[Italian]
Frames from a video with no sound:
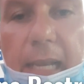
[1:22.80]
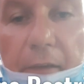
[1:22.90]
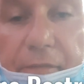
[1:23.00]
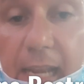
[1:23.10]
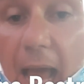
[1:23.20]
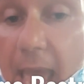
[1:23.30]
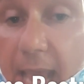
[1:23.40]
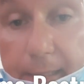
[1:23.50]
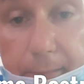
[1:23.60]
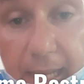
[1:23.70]
La fila
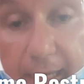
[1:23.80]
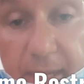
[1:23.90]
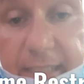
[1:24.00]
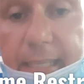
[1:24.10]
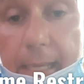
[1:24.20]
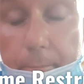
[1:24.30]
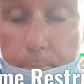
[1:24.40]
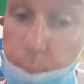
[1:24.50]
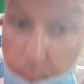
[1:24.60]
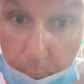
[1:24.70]
è chiaramente
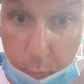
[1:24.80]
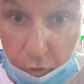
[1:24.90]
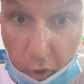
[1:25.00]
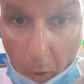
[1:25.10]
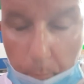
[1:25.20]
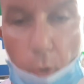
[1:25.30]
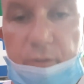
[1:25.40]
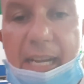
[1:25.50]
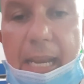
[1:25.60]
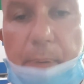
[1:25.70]
purtroppo
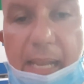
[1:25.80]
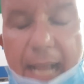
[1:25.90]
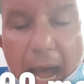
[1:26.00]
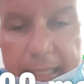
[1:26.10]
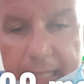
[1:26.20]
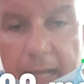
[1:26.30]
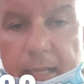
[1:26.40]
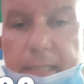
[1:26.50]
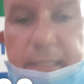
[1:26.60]
triplicata